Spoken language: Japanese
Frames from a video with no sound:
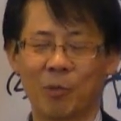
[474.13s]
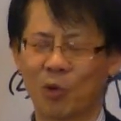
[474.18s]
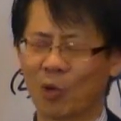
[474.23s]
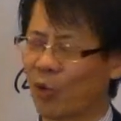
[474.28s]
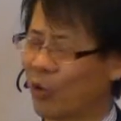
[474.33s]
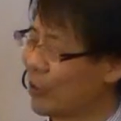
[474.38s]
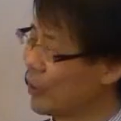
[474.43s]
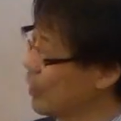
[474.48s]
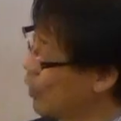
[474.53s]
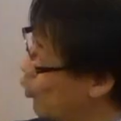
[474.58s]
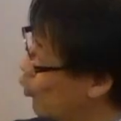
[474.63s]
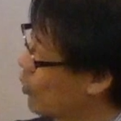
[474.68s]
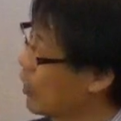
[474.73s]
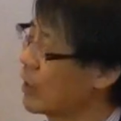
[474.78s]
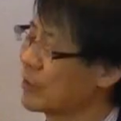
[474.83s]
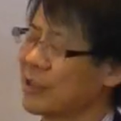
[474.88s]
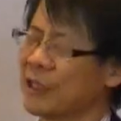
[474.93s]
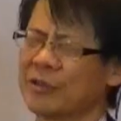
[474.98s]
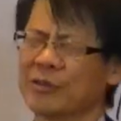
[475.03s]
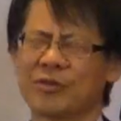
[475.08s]
これでねお
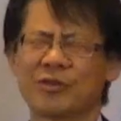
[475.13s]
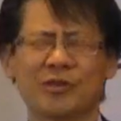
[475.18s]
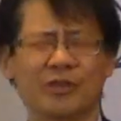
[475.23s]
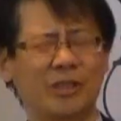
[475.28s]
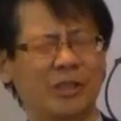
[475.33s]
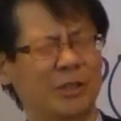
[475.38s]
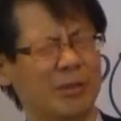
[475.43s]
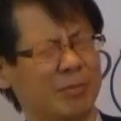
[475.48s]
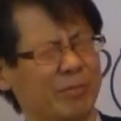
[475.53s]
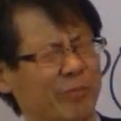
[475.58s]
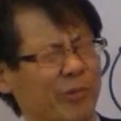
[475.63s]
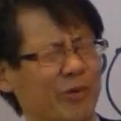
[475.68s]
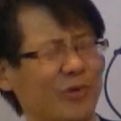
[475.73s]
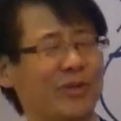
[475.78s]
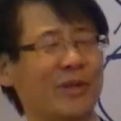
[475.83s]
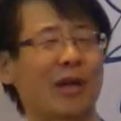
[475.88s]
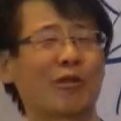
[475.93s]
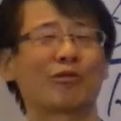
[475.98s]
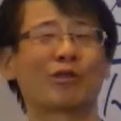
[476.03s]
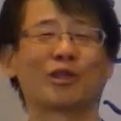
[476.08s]
母さんずいぶ
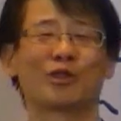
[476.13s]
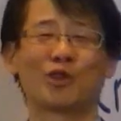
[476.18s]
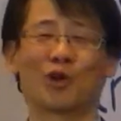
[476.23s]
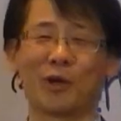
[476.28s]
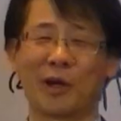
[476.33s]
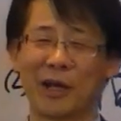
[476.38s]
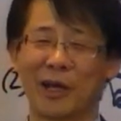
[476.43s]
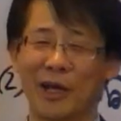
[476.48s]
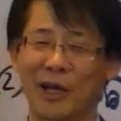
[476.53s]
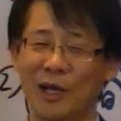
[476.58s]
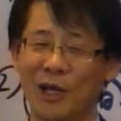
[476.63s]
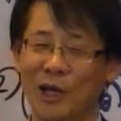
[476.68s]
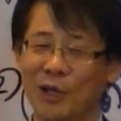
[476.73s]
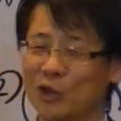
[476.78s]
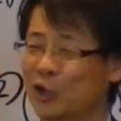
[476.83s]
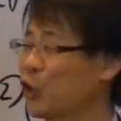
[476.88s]
ん楽ですよね